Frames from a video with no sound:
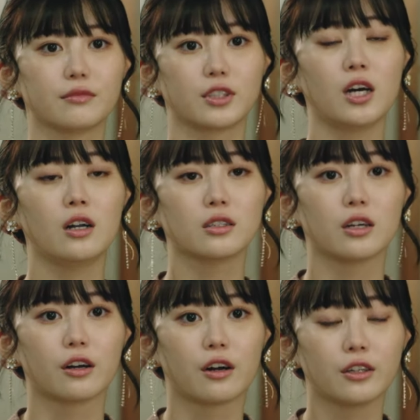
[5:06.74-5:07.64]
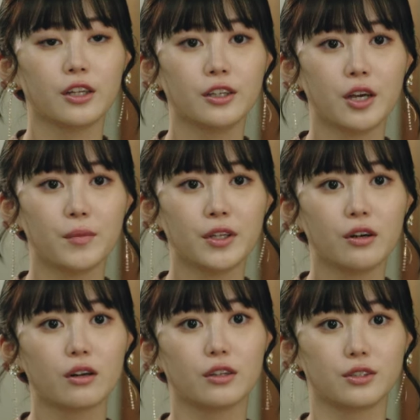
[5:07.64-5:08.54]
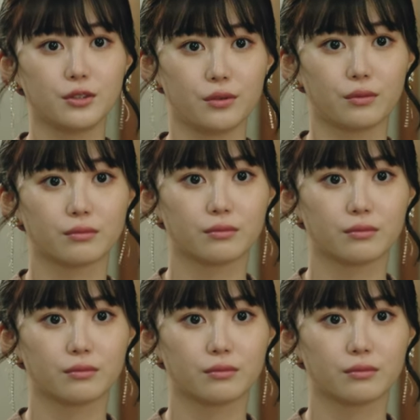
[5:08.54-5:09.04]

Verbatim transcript: 佐原さんが勝手に辞めたからですよ